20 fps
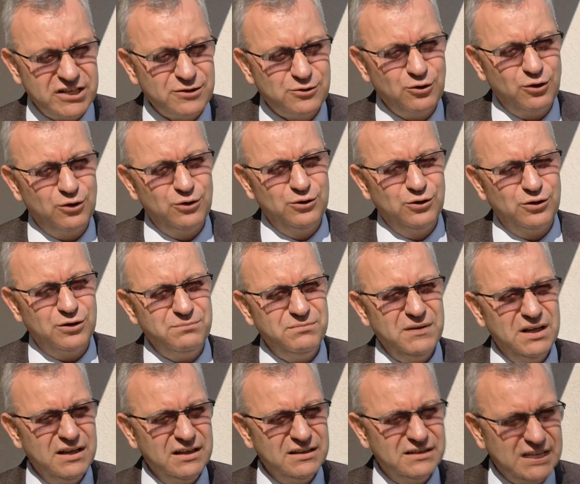Açık
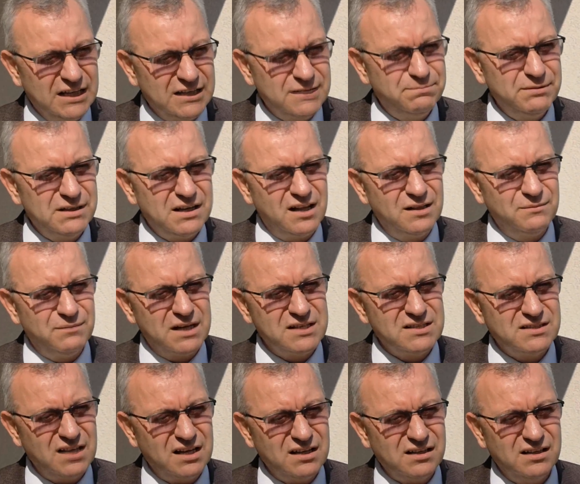söylüyorum
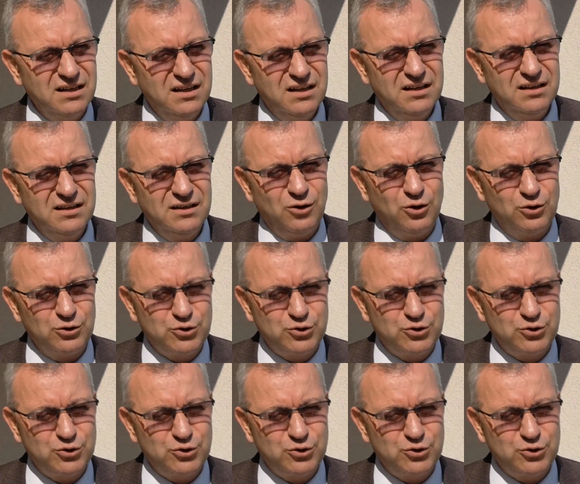tedbir almazsak